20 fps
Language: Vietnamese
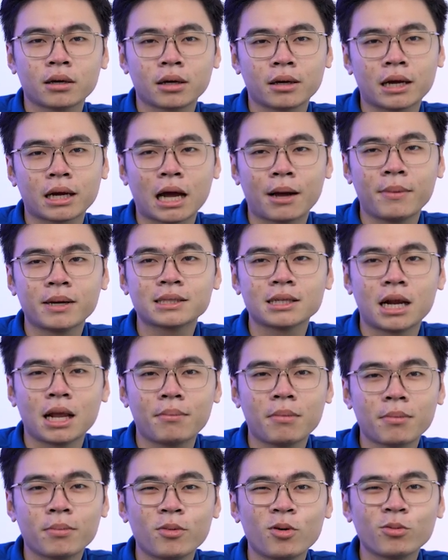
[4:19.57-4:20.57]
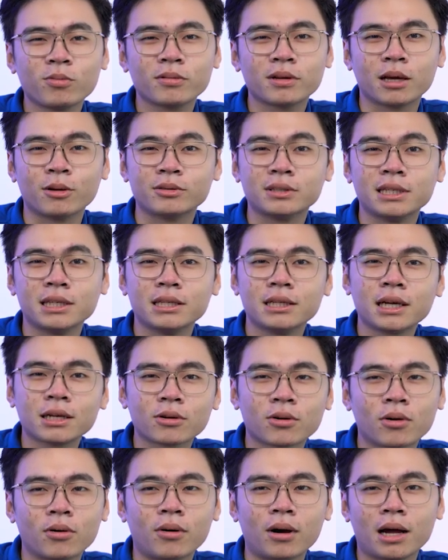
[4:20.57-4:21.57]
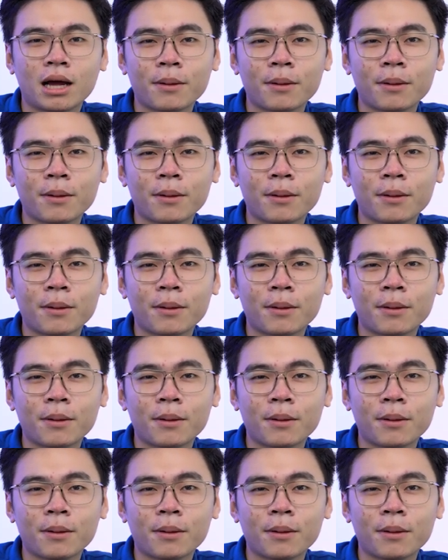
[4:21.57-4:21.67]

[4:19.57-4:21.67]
Ngay cả bây giờ là MacBook kiểu xịn nhất của